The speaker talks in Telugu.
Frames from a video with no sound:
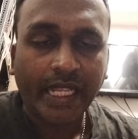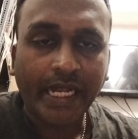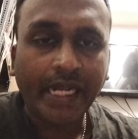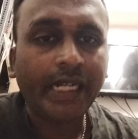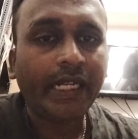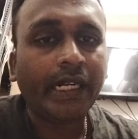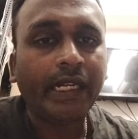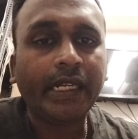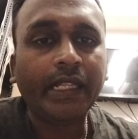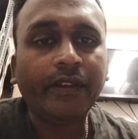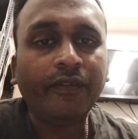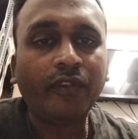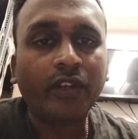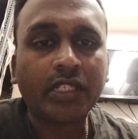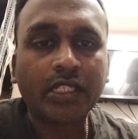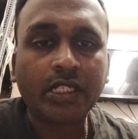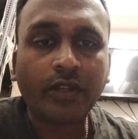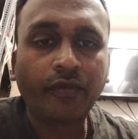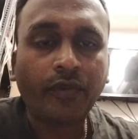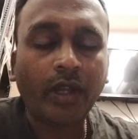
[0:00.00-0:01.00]
ఏంటంటే
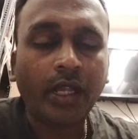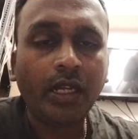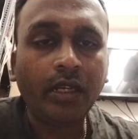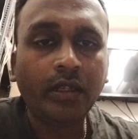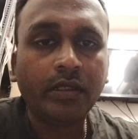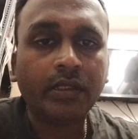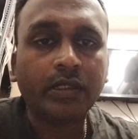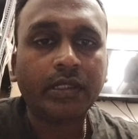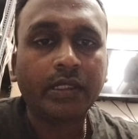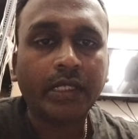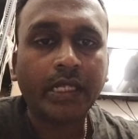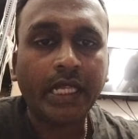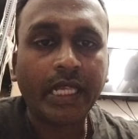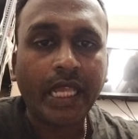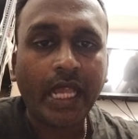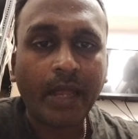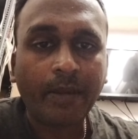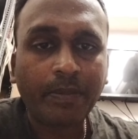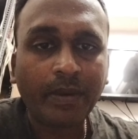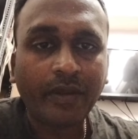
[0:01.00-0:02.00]
ఫస్ట్ ఆఫ్ ఆల్
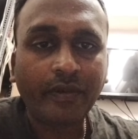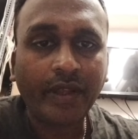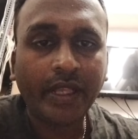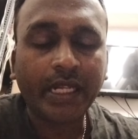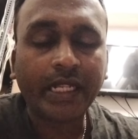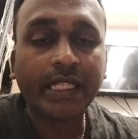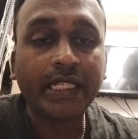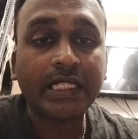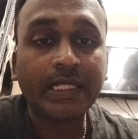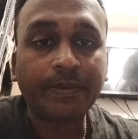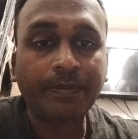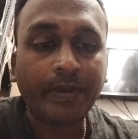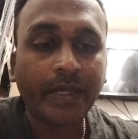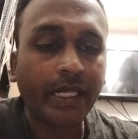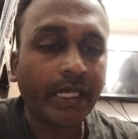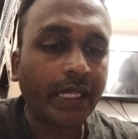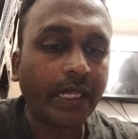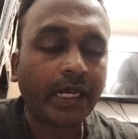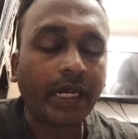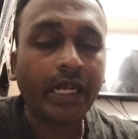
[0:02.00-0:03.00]
యాంప్లిఫైర్కి
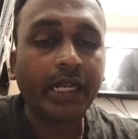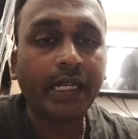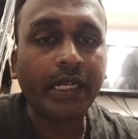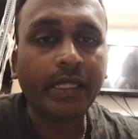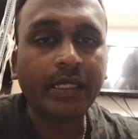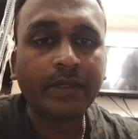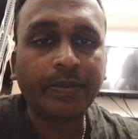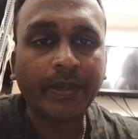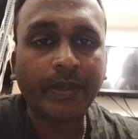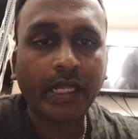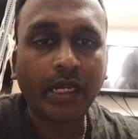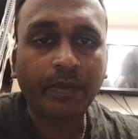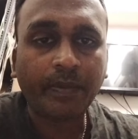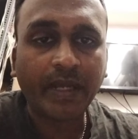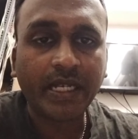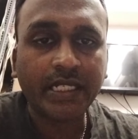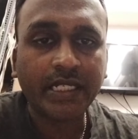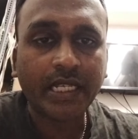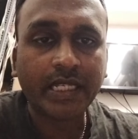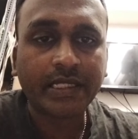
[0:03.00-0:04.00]
స్పీకర్ అన్ని స్పీకర్లు
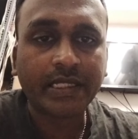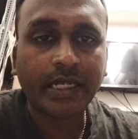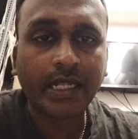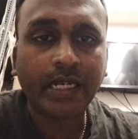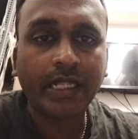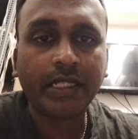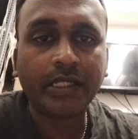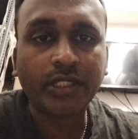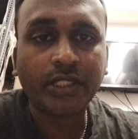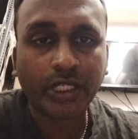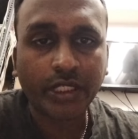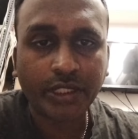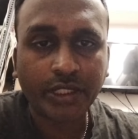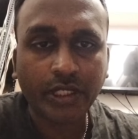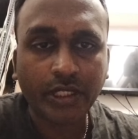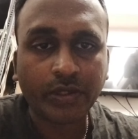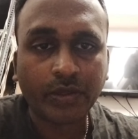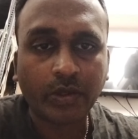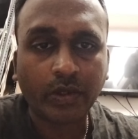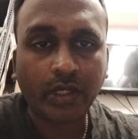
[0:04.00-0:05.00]
పనిచేస్తున్నాయి లేదో చెక్
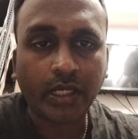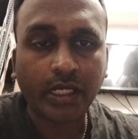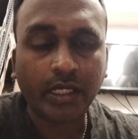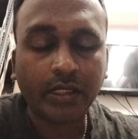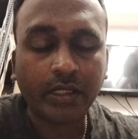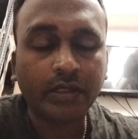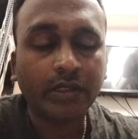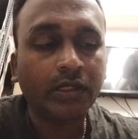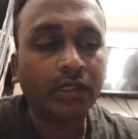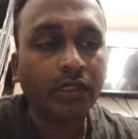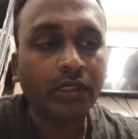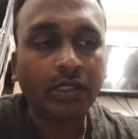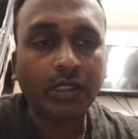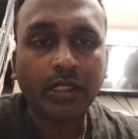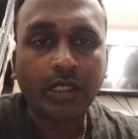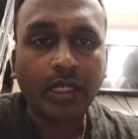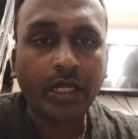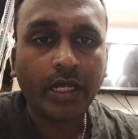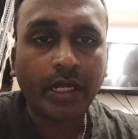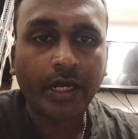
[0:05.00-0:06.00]
చేసుకోవాలి
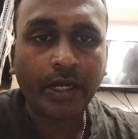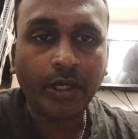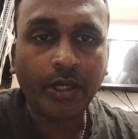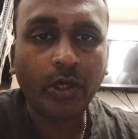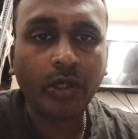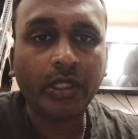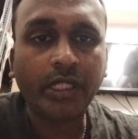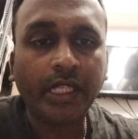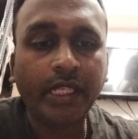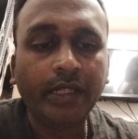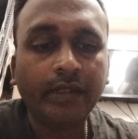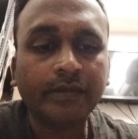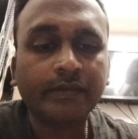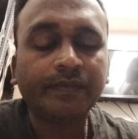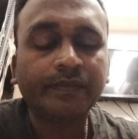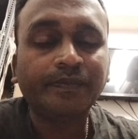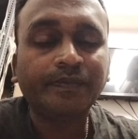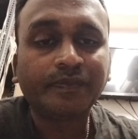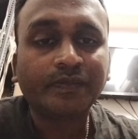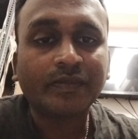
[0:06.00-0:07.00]
రెండోది
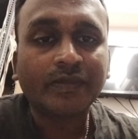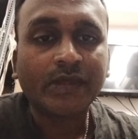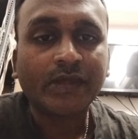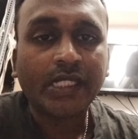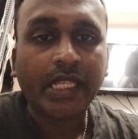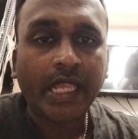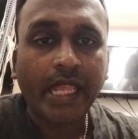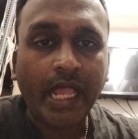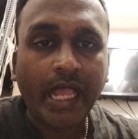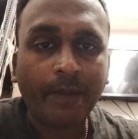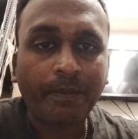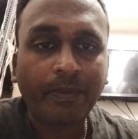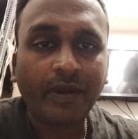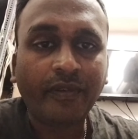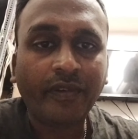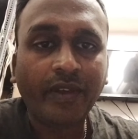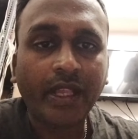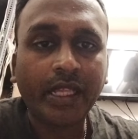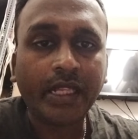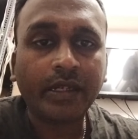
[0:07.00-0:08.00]

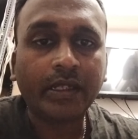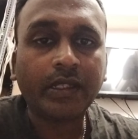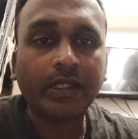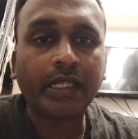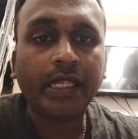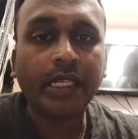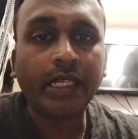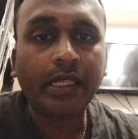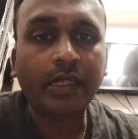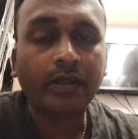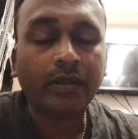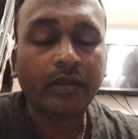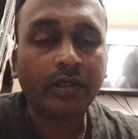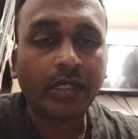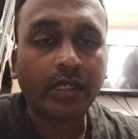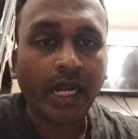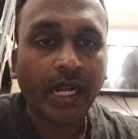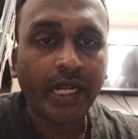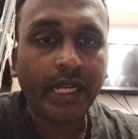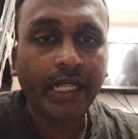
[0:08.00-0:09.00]
యాంప్లిఫైయర్కి
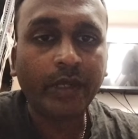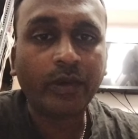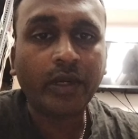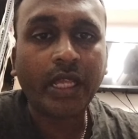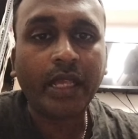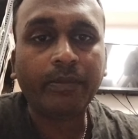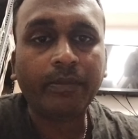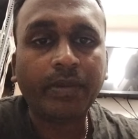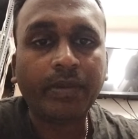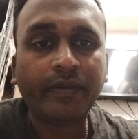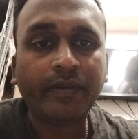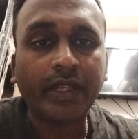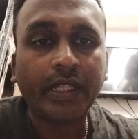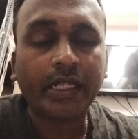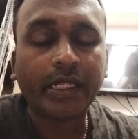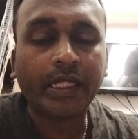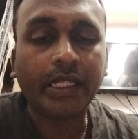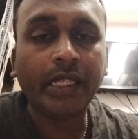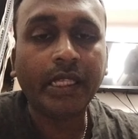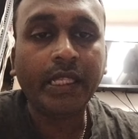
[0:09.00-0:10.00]
రన్నింగ్ ఉన్న
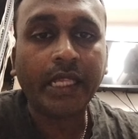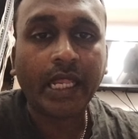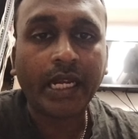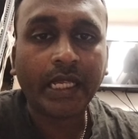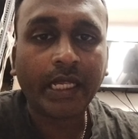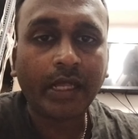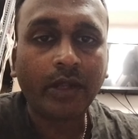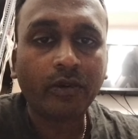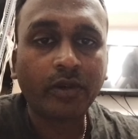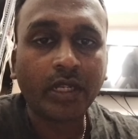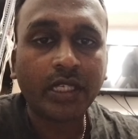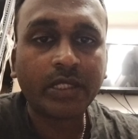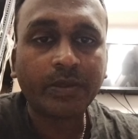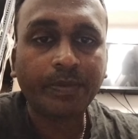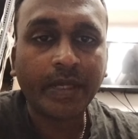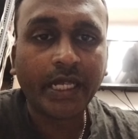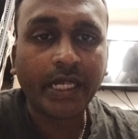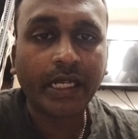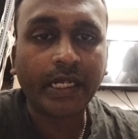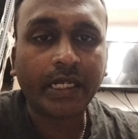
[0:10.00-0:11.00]
యాంప్లిఫైయర్కి వెనకాల ఉన్న
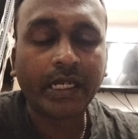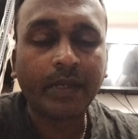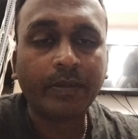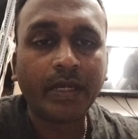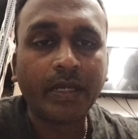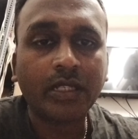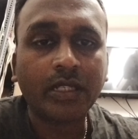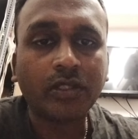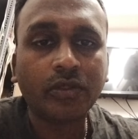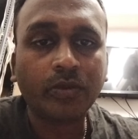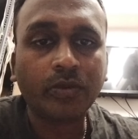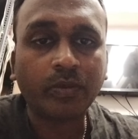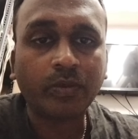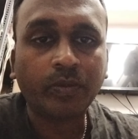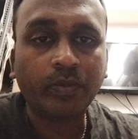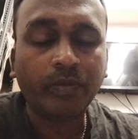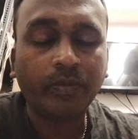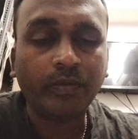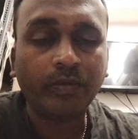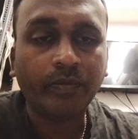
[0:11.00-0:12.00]
స్పీకర్ టర్మినల్స్
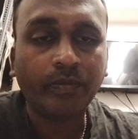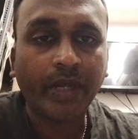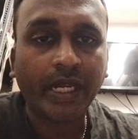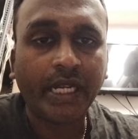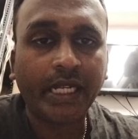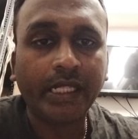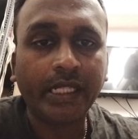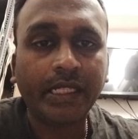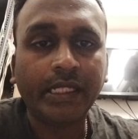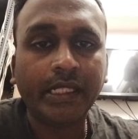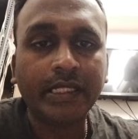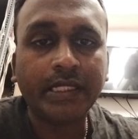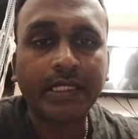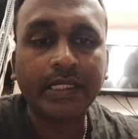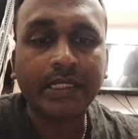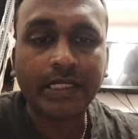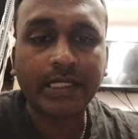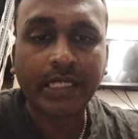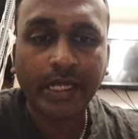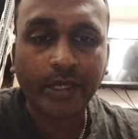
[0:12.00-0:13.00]
పెట్టి తీసి
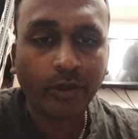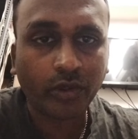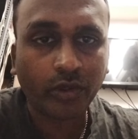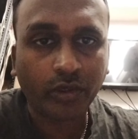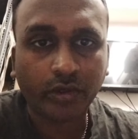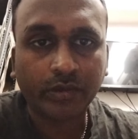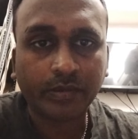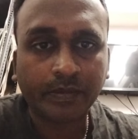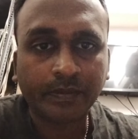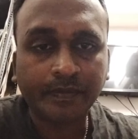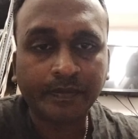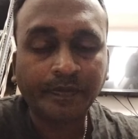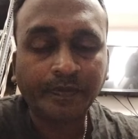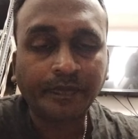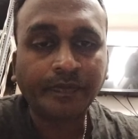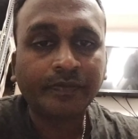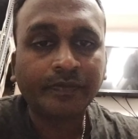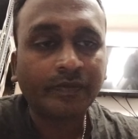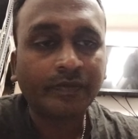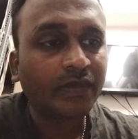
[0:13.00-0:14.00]
చేయకూడదు
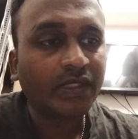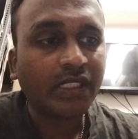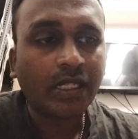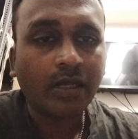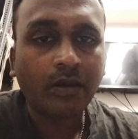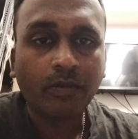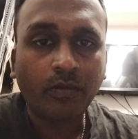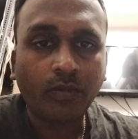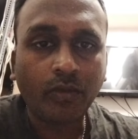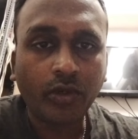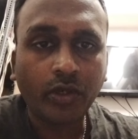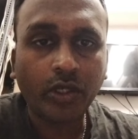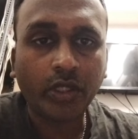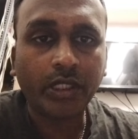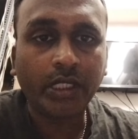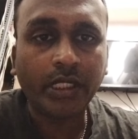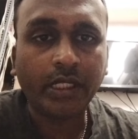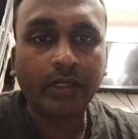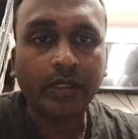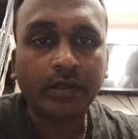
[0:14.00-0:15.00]

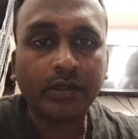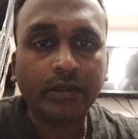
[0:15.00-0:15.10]
మూడోది